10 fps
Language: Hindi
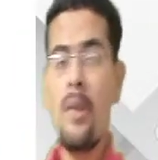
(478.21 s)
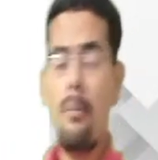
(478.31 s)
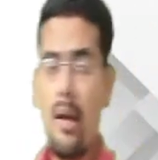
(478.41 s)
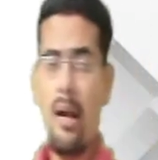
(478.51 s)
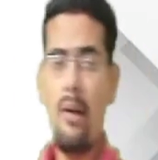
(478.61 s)

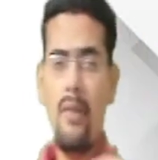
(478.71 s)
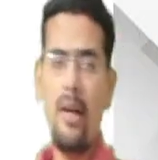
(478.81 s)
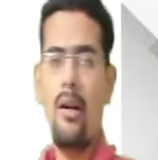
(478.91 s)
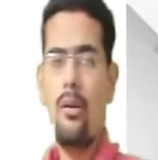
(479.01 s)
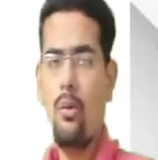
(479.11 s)
मेरा वेट
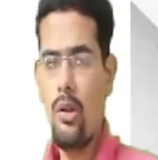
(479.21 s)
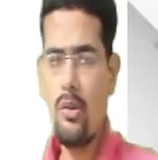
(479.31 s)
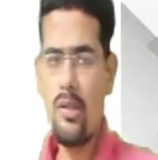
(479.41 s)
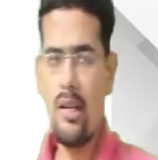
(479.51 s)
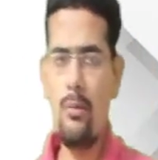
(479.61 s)
अगर दो किलो
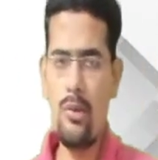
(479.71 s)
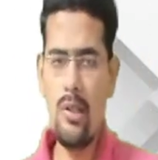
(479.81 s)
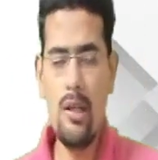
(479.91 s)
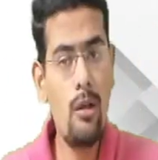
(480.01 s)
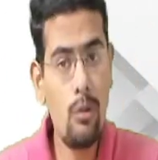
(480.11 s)
से कम हो
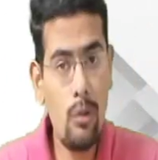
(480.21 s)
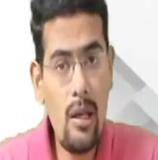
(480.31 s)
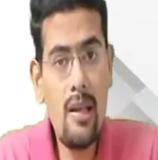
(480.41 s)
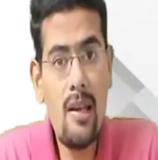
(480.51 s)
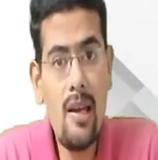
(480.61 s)
जाए तो
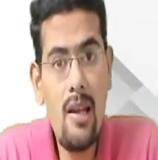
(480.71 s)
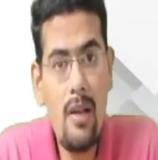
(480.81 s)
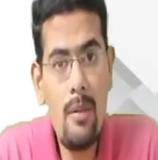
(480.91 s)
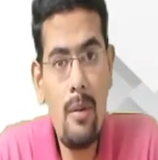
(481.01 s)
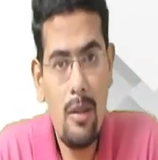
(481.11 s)
यार ये कहने
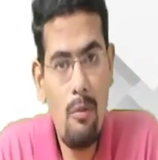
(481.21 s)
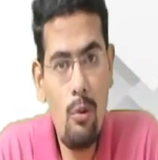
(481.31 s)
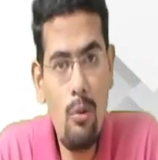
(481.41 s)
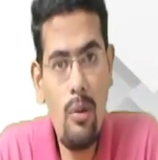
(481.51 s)
वाली बात मैं बोलूंगा